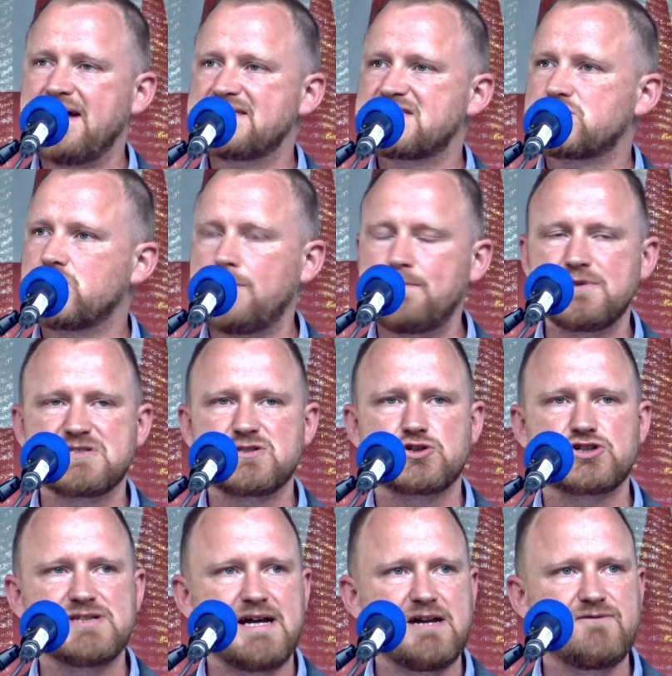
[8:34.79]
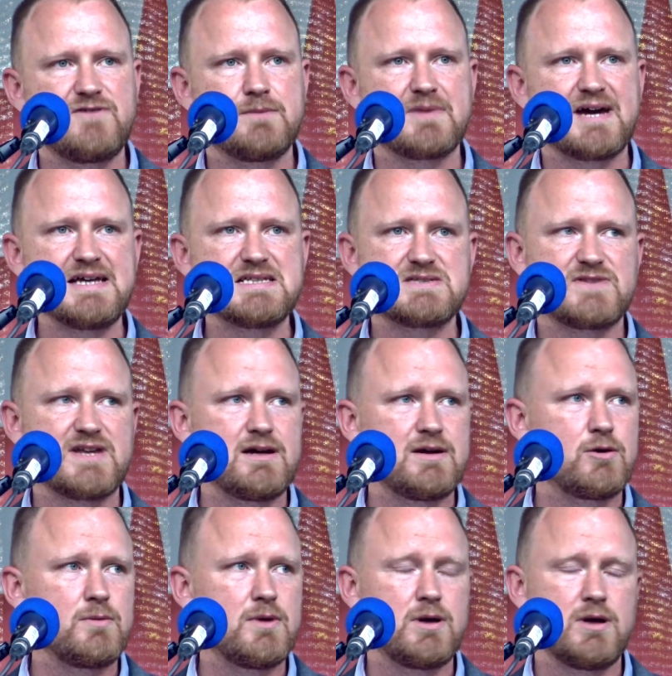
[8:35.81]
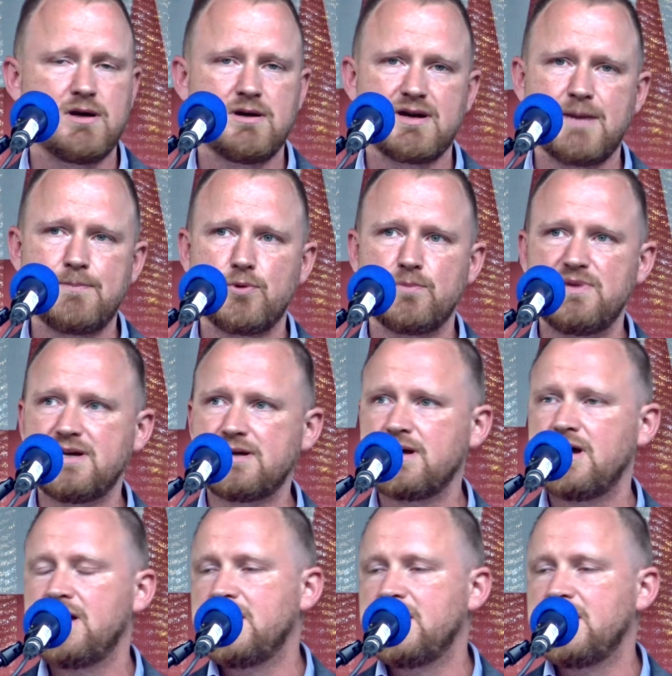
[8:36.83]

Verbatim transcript: als doppelt so schnell wie im Rest der äh, äh Republik.